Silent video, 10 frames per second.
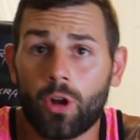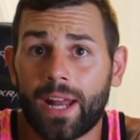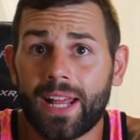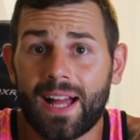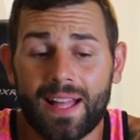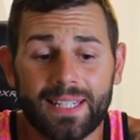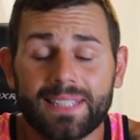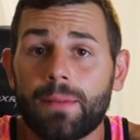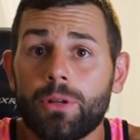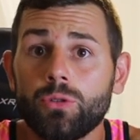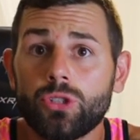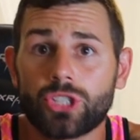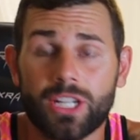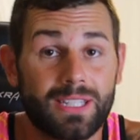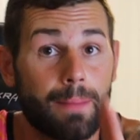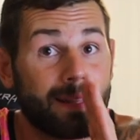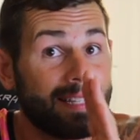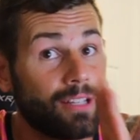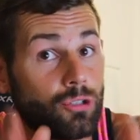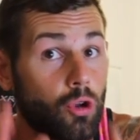lo que haré cada 30 minutos es,
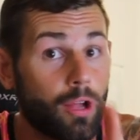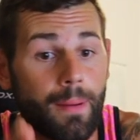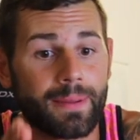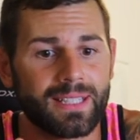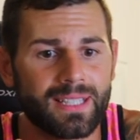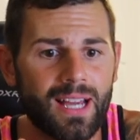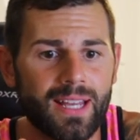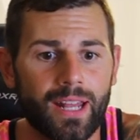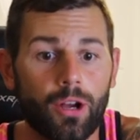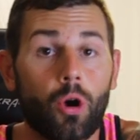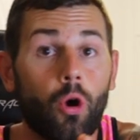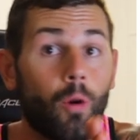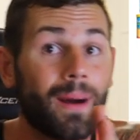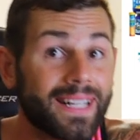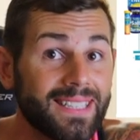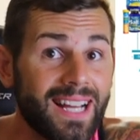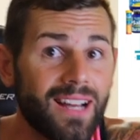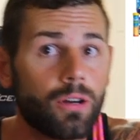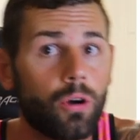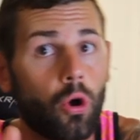dependiendo lo que me apetezca, iré o
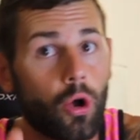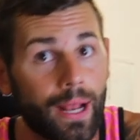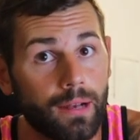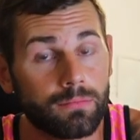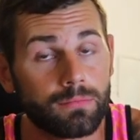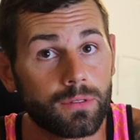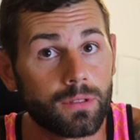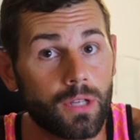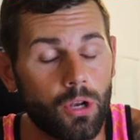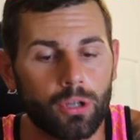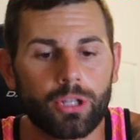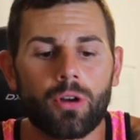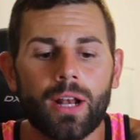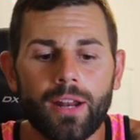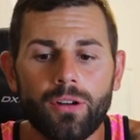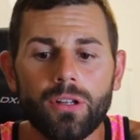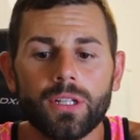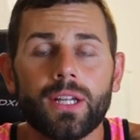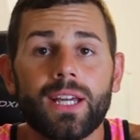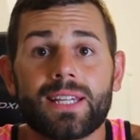barrita o gel. Lo que tengo claro
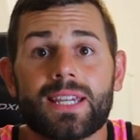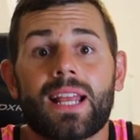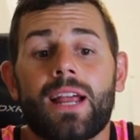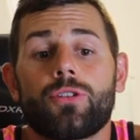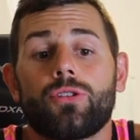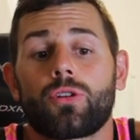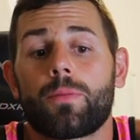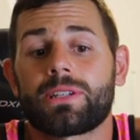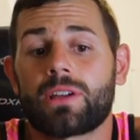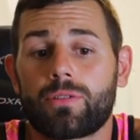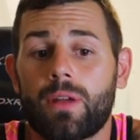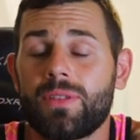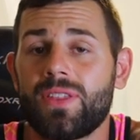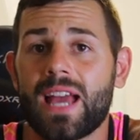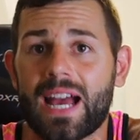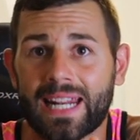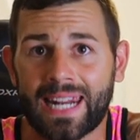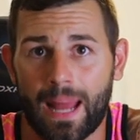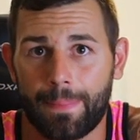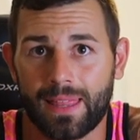es que, claro, yo tengo pensado hacer una bici
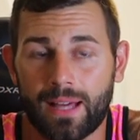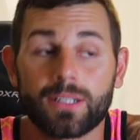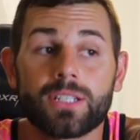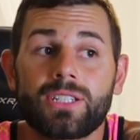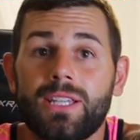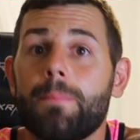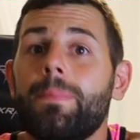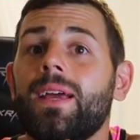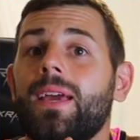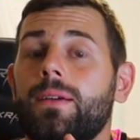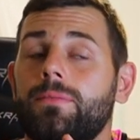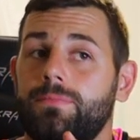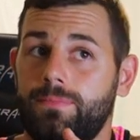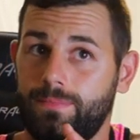rápida, siempre que